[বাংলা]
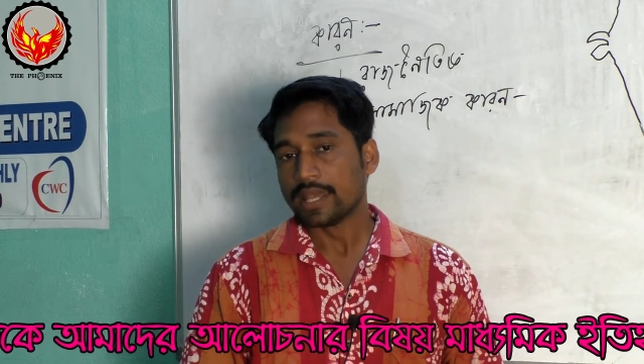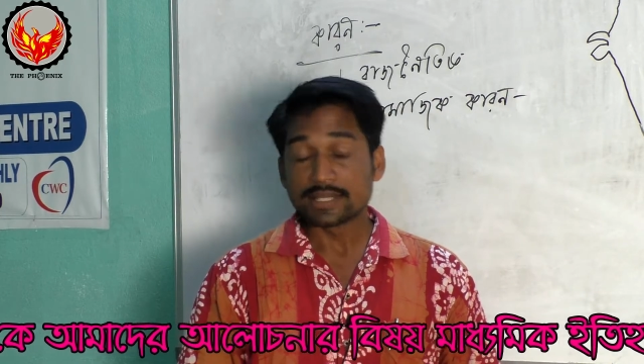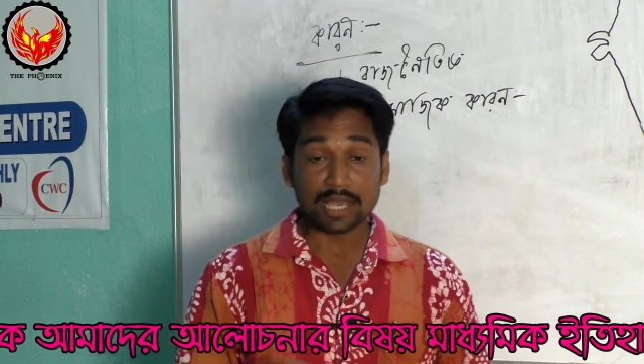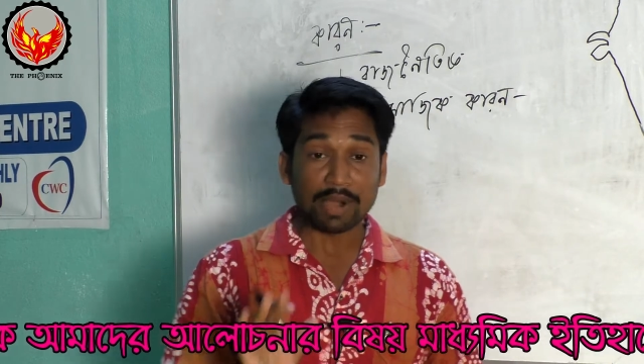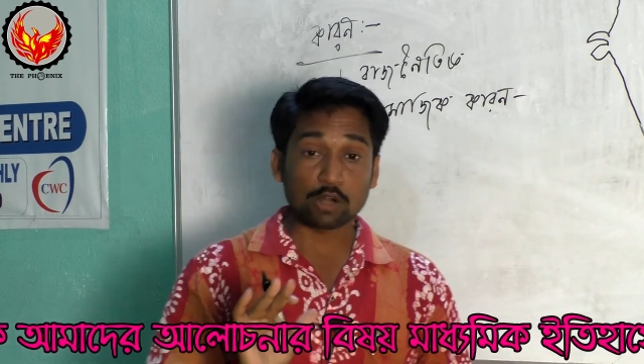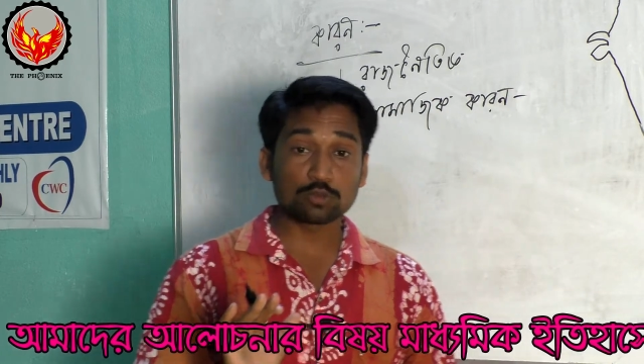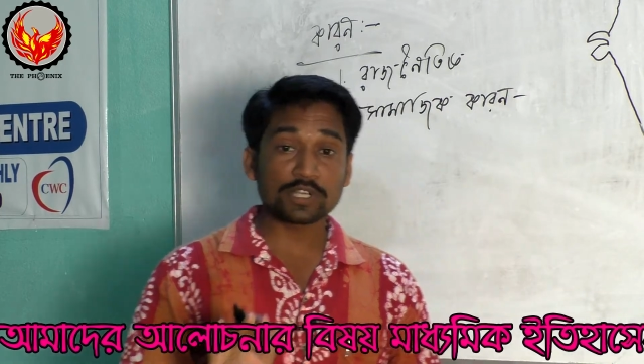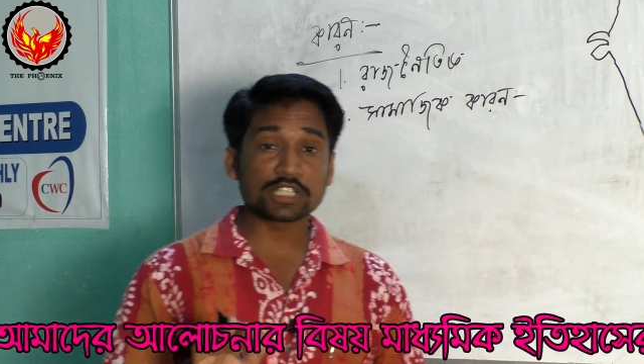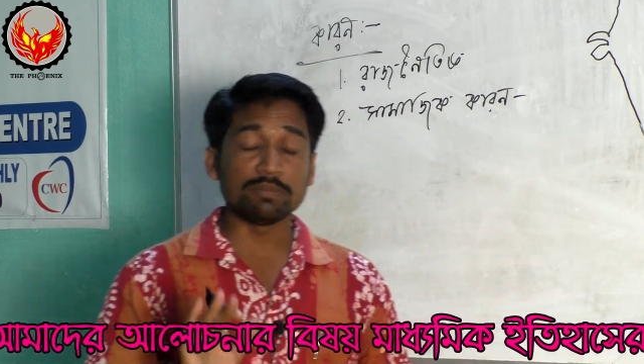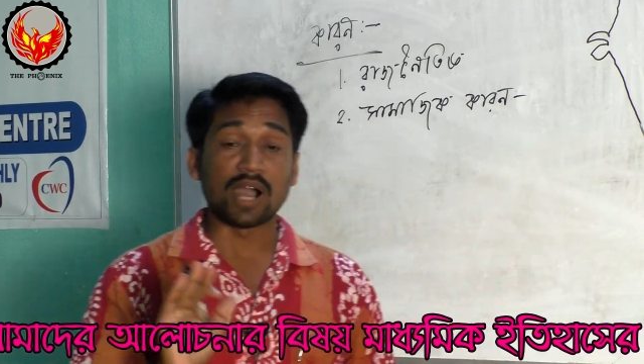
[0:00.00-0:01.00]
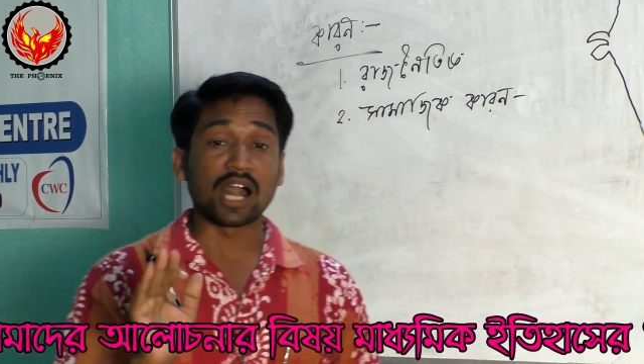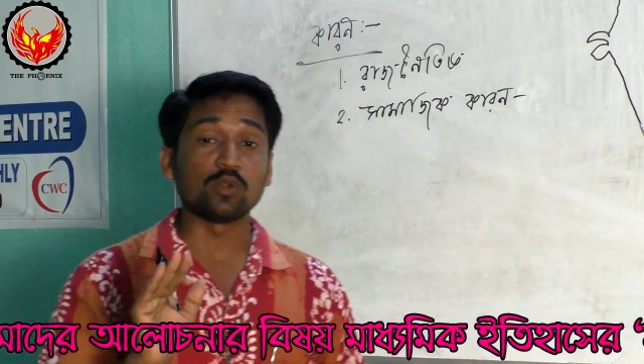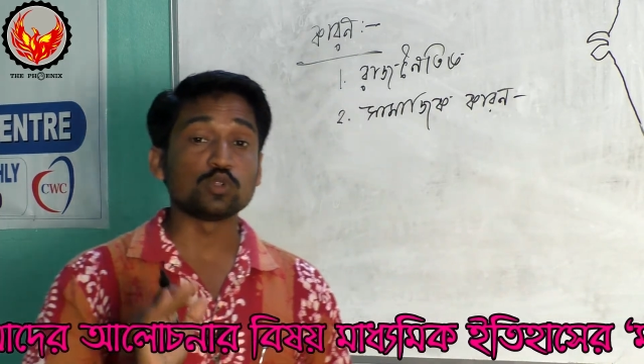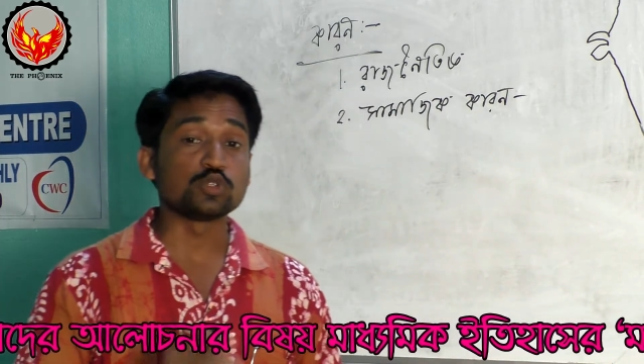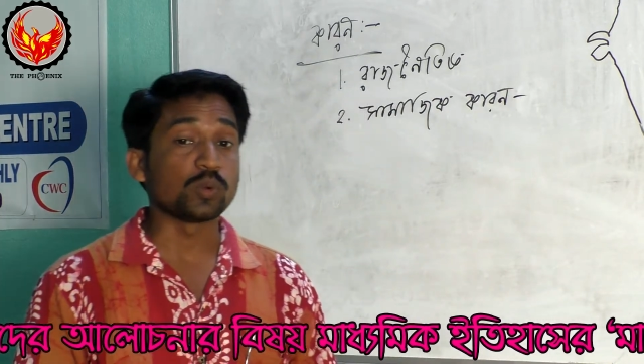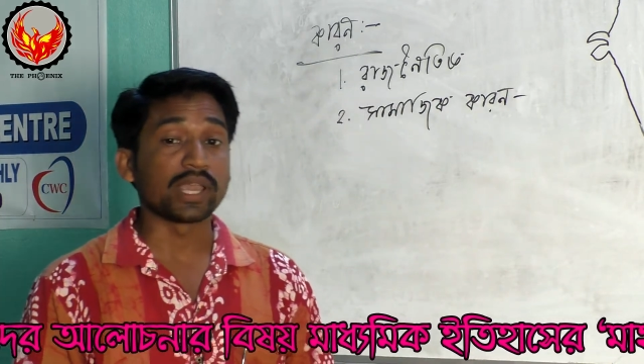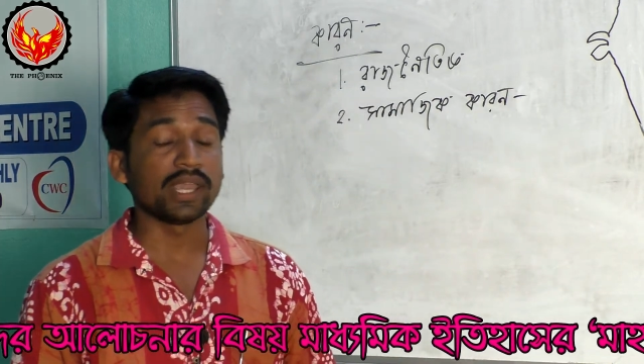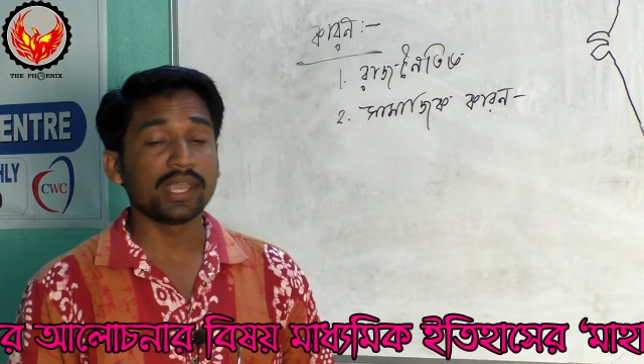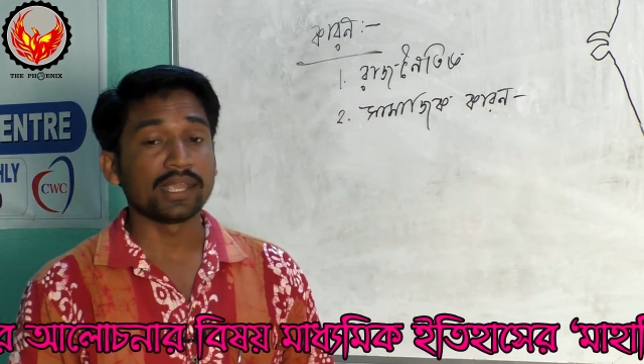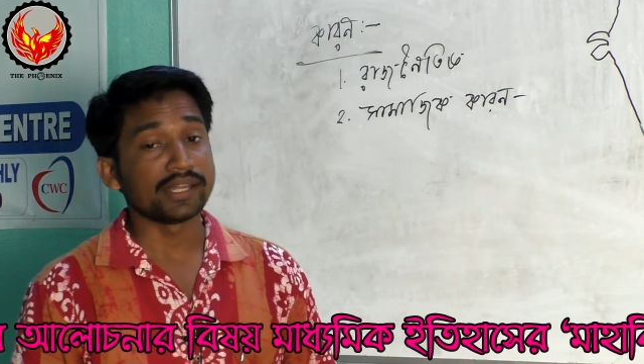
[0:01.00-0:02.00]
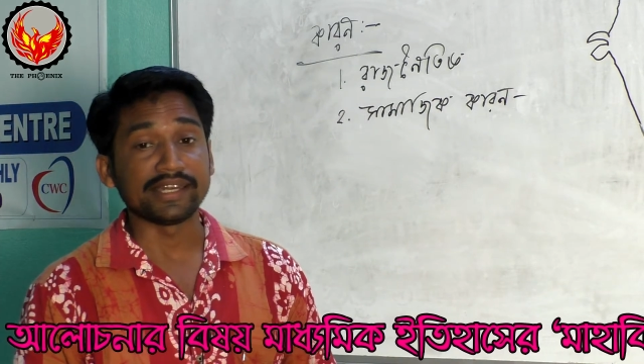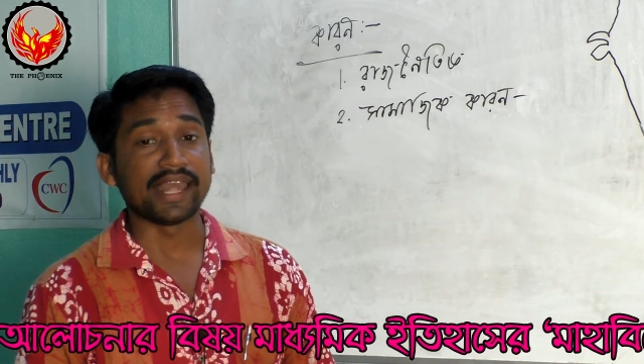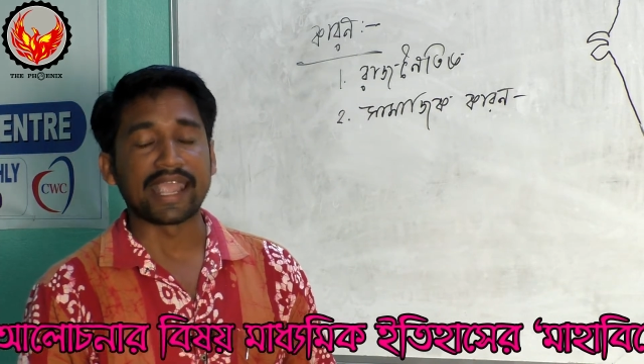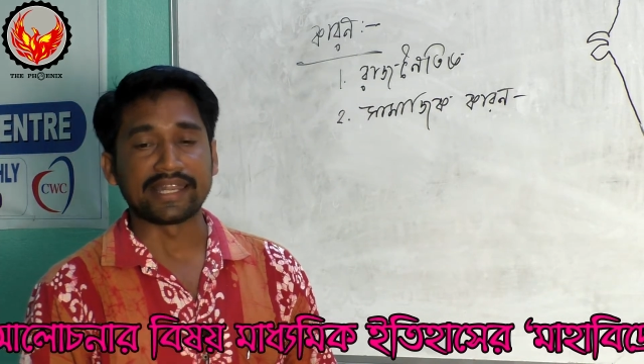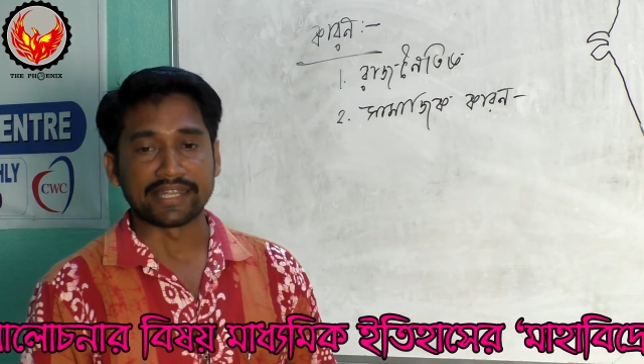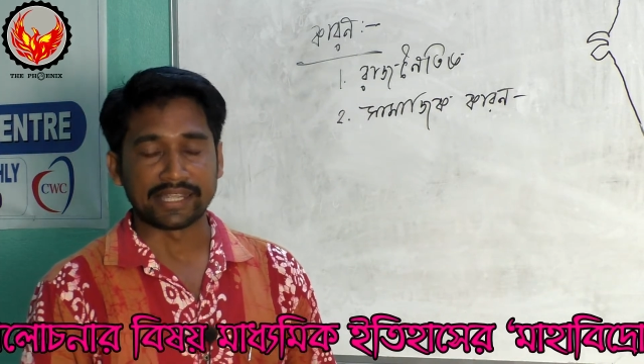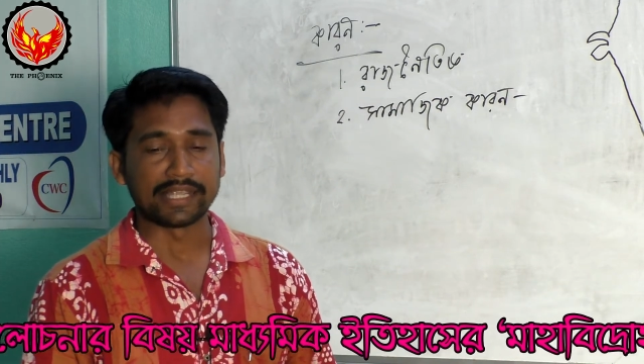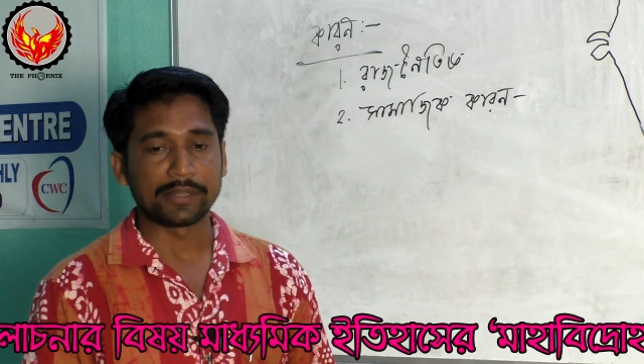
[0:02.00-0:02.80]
যা ভারতবাসী ভালো চোখে নেয়নি